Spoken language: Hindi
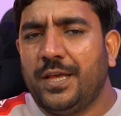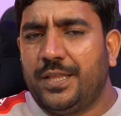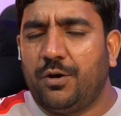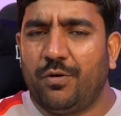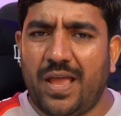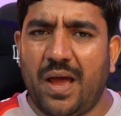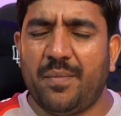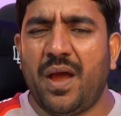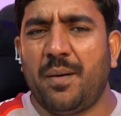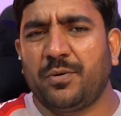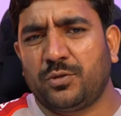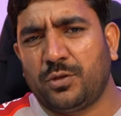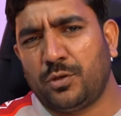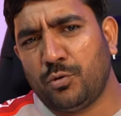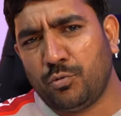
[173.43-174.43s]
देखो यहाँ मैं
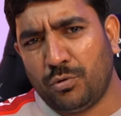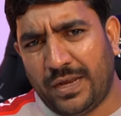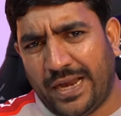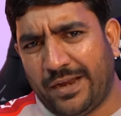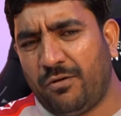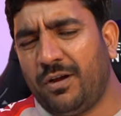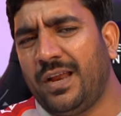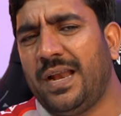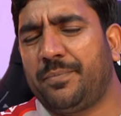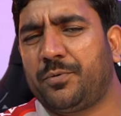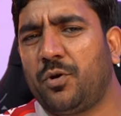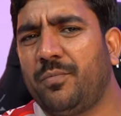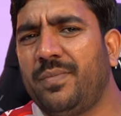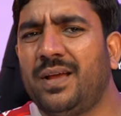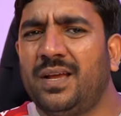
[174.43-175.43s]
आपको बता दूँ लेनो के
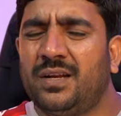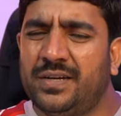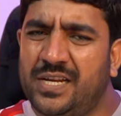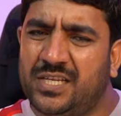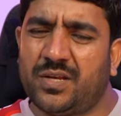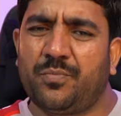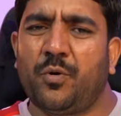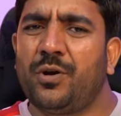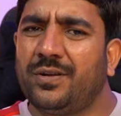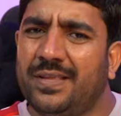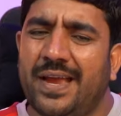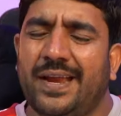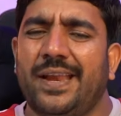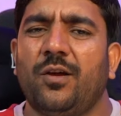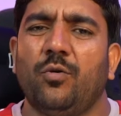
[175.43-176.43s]
लैपटॉप में डिसअपॉइंट
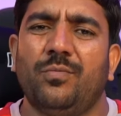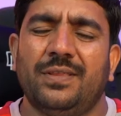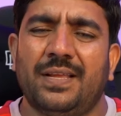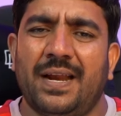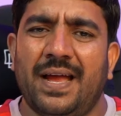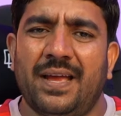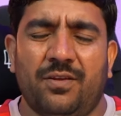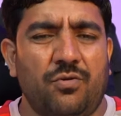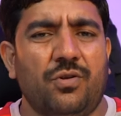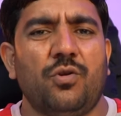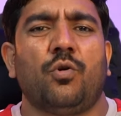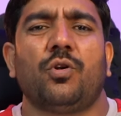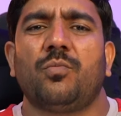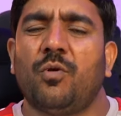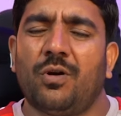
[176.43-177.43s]
देखने को मिल रहा है क्योंकि
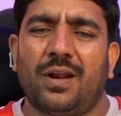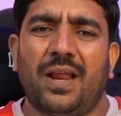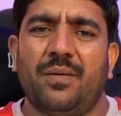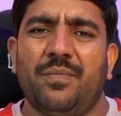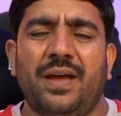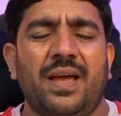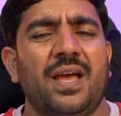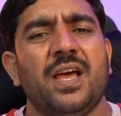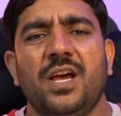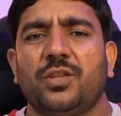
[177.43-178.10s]
ऑन बोर्ड रैम है